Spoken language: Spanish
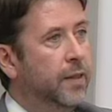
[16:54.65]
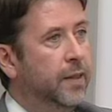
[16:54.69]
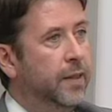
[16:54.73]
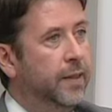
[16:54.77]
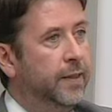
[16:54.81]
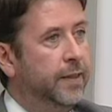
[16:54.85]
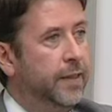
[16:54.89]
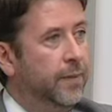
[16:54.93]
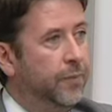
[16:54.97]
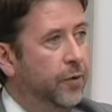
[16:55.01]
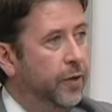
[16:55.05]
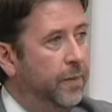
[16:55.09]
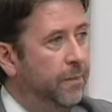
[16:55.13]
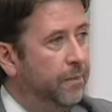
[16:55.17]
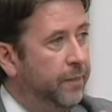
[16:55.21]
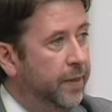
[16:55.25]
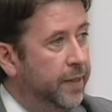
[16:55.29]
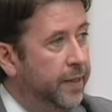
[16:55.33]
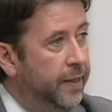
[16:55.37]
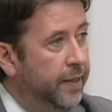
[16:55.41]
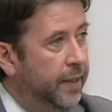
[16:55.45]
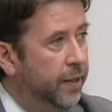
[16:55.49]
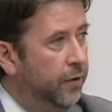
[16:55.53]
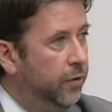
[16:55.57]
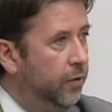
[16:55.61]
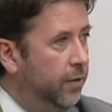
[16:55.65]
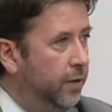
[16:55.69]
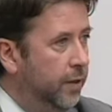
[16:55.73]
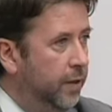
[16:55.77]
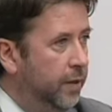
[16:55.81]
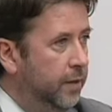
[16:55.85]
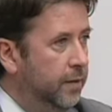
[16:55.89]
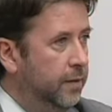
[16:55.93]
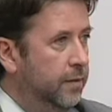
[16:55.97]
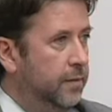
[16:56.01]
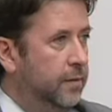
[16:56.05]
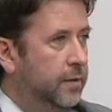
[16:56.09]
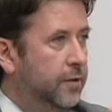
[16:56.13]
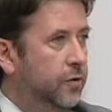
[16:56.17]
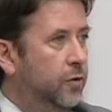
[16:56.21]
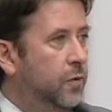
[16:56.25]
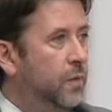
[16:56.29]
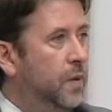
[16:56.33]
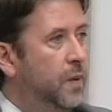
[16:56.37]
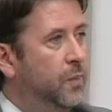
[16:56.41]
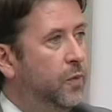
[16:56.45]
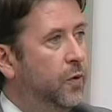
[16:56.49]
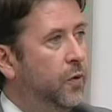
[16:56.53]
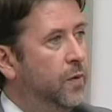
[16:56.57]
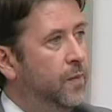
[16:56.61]
Estamos empeñados en
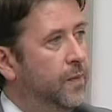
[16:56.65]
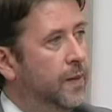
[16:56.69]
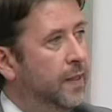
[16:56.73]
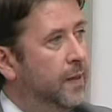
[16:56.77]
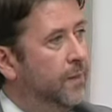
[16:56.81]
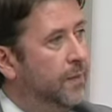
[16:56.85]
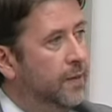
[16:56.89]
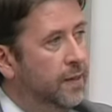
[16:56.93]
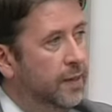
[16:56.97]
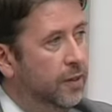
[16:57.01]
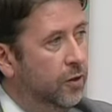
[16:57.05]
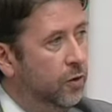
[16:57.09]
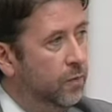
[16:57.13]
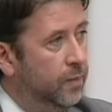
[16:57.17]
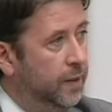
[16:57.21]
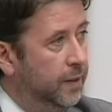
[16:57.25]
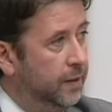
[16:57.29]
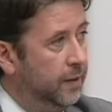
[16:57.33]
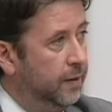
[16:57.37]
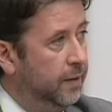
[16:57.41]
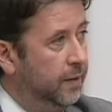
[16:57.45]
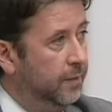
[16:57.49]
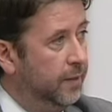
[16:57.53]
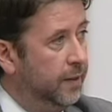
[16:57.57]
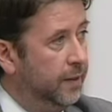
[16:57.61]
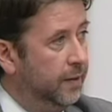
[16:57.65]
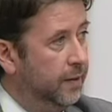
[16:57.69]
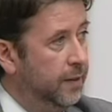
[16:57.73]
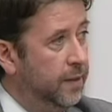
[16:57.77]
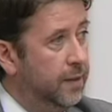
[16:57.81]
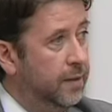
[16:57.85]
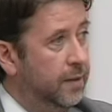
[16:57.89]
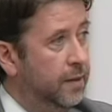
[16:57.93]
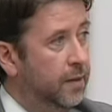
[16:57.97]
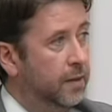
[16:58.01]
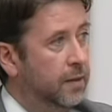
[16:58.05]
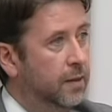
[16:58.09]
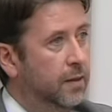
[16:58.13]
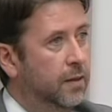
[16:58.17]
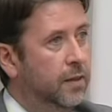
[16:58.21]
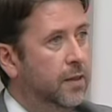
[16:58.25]
resolver el problema de la playa de, los de Martianes.